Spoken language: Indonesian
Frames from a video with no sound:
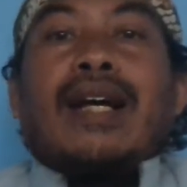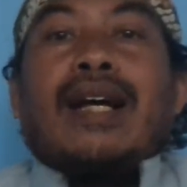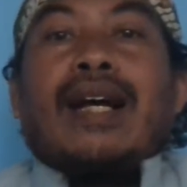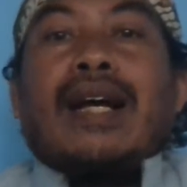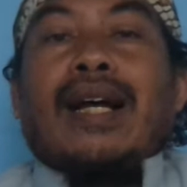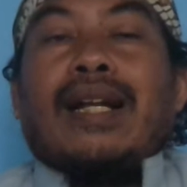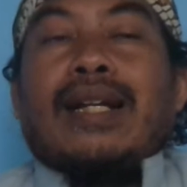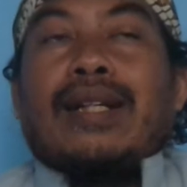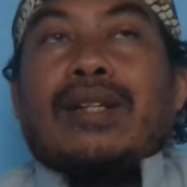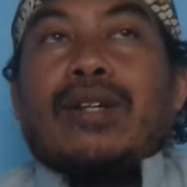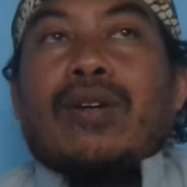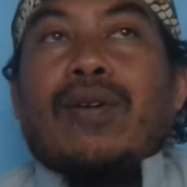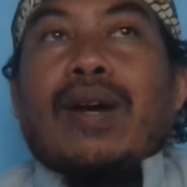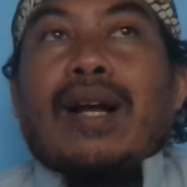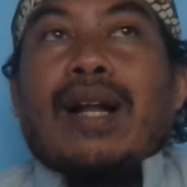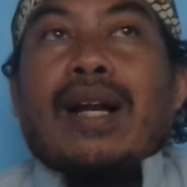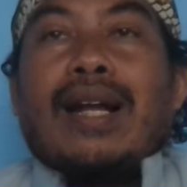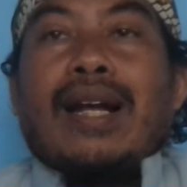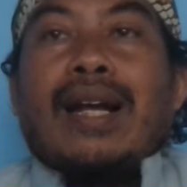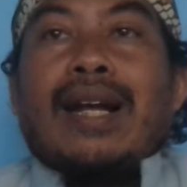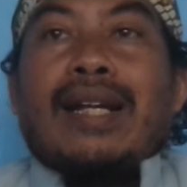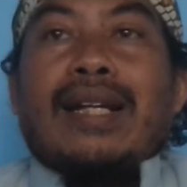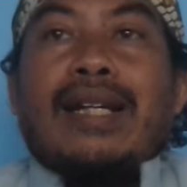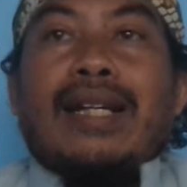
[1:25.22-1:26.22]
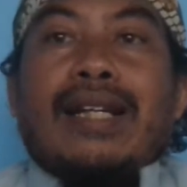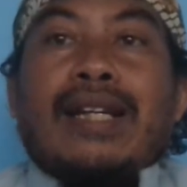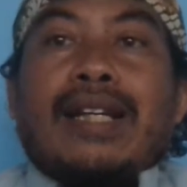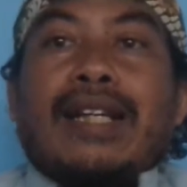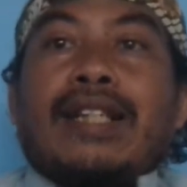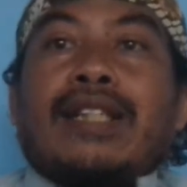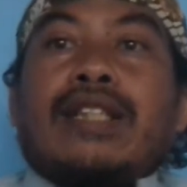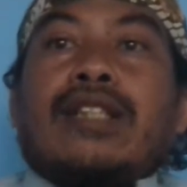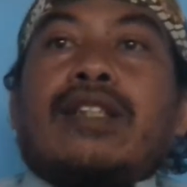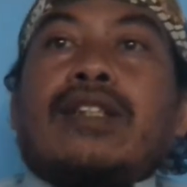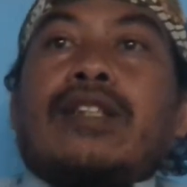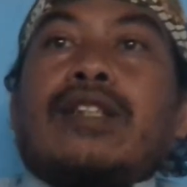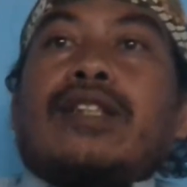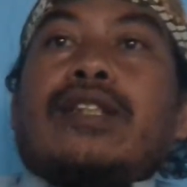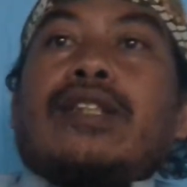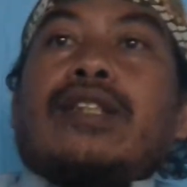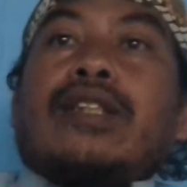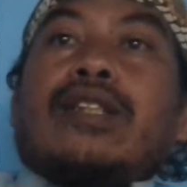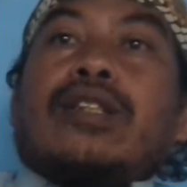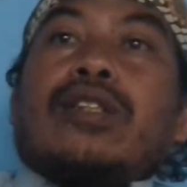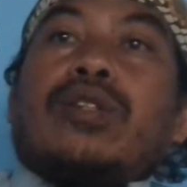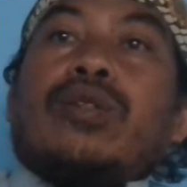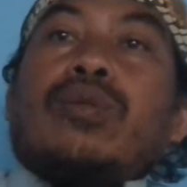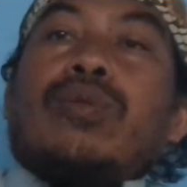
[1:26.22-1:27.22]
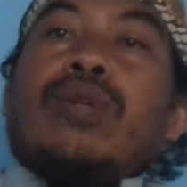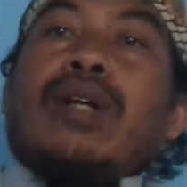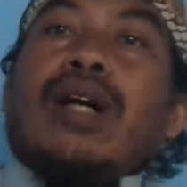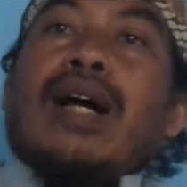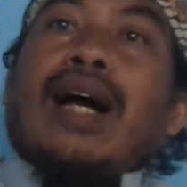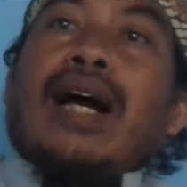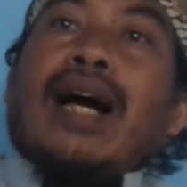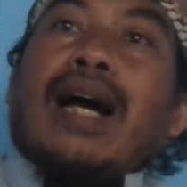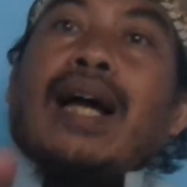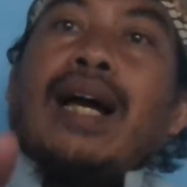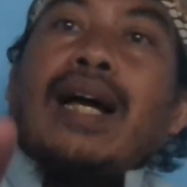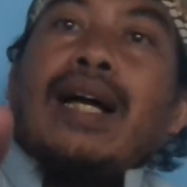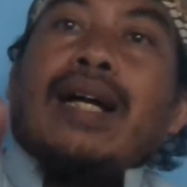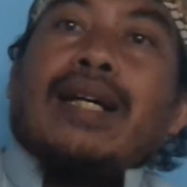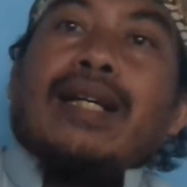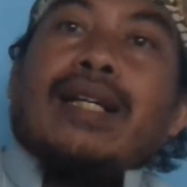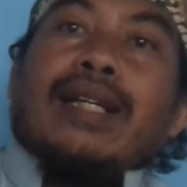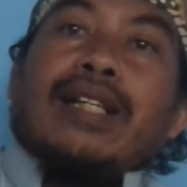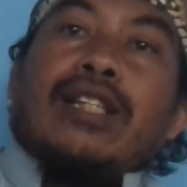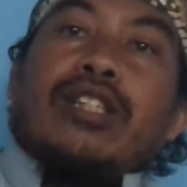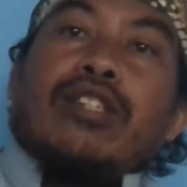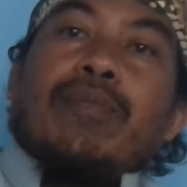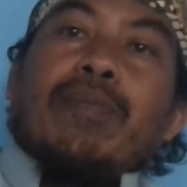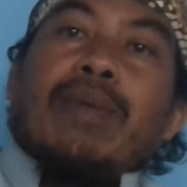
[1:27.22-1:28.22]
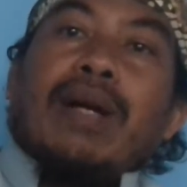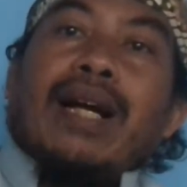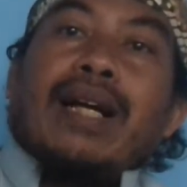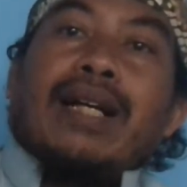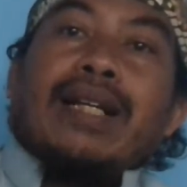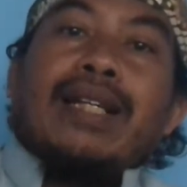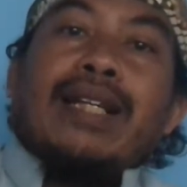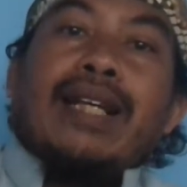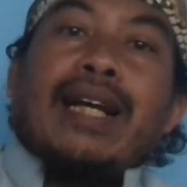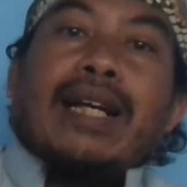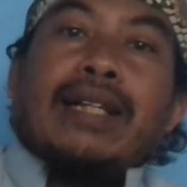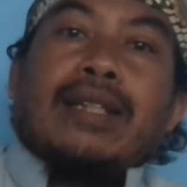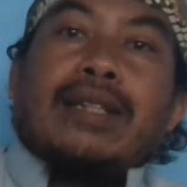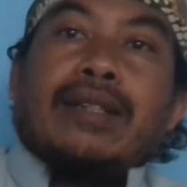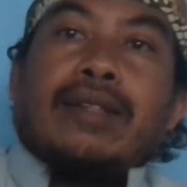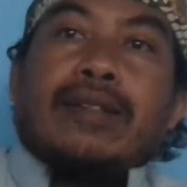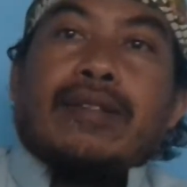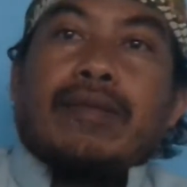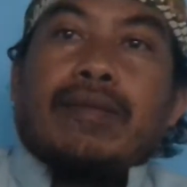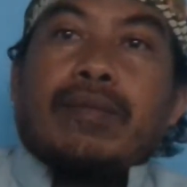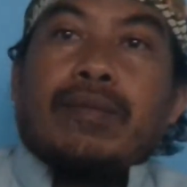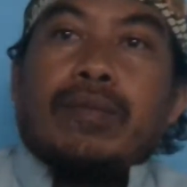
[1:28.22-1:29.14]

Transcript: atau al hadis juga ijma kias